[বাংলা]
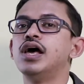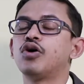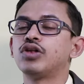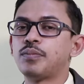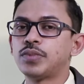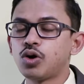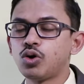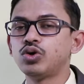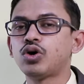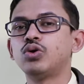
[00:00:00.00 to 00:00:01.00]
কারণ আমরা
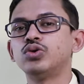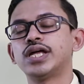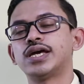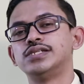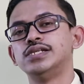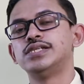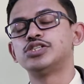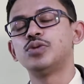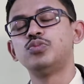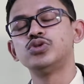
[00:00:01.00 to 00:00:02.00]
কখনো কখনো দেখেছি
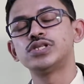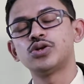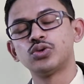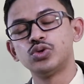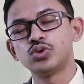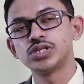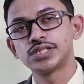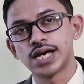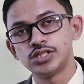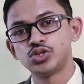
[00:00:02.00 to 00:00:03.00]
যেসব পুরুষদের অন্ডকোষের
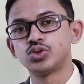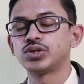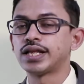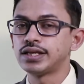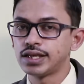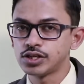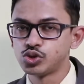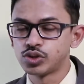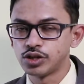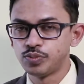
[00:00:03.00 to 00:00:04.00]
সাইজ ছোট তাদের থেকে
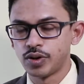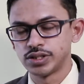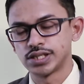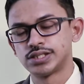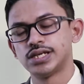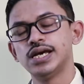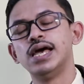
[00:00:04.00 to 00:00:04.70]
শুক্রাণু পাওয়া যাচ্ছে